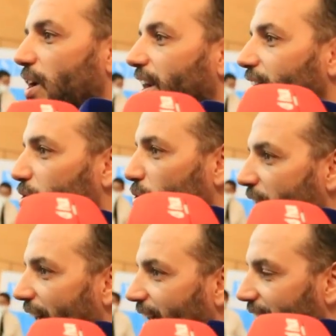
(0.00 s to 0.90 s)

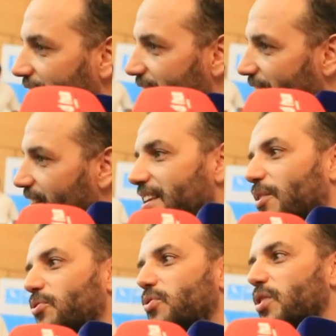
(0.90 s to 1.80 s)
ردنا عن الاساءه
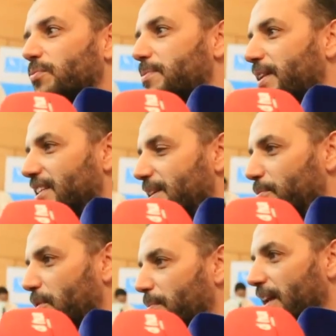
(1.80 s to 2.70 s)
سيكون يوم 8
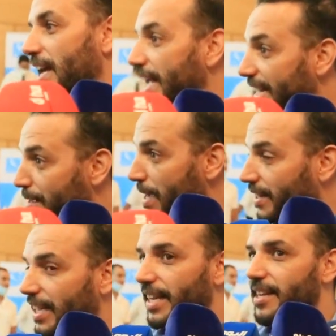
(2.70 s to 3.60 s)
سبتمبر
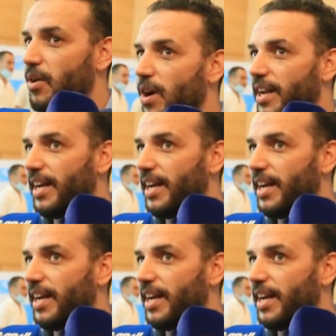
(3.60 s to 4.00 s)
لماذا لانه انا